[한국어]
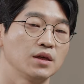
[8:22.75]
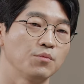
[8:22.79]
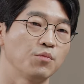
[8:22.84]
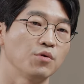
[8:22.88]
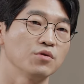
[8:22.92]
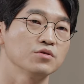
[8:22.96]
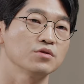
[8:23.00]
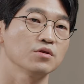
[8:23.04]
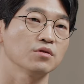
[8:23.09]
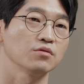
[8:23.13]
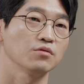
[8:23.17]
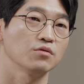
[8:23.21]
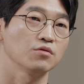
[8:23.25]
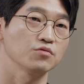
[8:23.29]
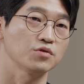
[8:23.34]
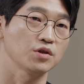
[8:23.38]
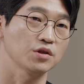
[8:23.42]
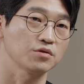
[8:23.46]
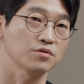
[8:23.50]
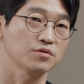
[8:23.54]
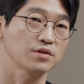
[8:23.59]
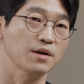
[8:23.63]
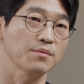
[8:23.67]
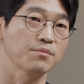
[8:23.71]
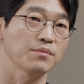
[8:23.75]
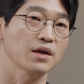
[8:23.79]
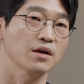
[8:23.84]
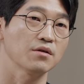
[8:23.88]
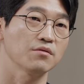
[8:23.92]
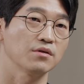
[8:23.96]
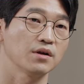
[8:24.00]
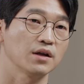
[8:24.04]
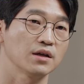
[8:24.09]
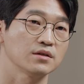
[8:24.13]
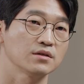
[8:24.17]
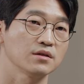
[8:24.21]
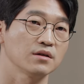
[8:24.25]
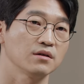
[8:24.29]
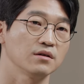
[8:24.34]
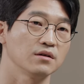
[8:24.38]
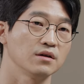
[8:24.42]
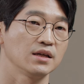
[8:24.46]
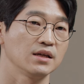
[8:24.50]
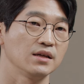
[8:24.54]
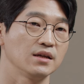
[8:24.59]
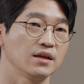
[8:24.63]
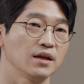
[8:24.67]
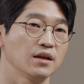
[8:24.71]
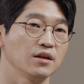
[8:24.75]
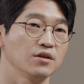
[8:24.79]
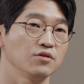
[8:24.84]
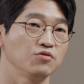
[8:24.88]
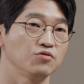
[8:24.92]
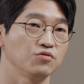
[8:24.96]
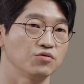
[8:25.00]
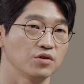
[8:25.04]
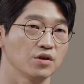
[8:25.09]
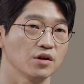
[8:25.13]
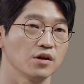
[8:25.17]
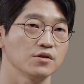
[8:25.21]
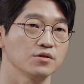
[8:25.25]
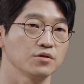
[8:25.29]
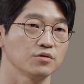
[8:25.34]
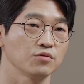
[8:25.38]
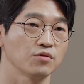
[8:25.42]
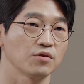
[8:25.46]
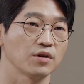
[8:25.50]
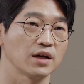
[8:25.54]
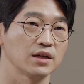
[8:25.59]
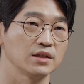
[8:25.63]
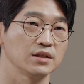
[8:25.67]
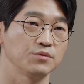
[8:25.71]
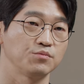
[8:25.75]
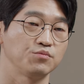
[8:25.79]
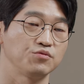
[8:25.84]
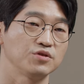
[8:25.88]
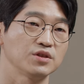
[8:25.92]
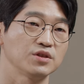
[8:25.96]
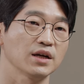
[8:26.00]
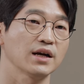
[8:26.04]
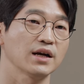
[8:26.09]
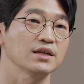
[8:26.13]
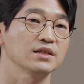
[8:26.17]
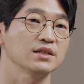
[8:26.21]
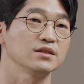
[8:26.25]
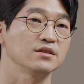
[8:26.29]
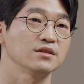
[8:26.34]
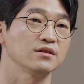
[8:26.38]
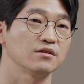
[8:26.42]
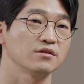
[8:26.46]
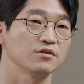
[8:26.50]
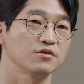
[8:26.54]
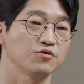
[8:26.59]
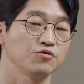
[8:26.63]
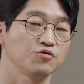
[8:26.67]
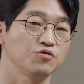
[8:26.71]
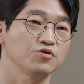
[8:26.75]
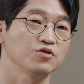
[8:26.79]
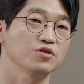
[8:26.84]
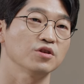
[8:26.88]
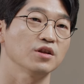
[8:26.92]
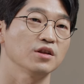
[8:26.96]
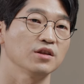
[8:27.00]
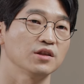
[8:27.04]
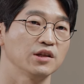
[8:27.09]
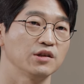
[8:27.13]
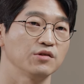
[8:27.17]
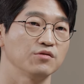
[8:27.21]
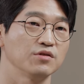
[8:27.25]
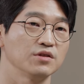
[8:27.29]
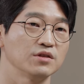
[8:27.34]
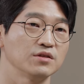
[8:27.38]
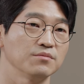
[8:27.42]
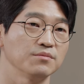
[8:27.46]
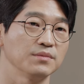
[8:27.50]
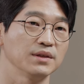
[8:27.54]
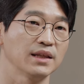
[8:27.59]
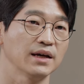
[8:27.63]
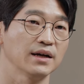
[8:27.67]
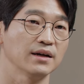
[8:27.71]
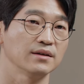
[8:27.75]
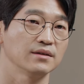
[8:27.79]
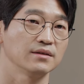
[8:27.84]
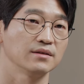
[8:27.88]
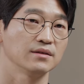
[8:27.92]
기본적으로 최소 삼 개월에서 길게는 육 개월 정도까지 부착하시는 것을 추천해드리고 있습니다.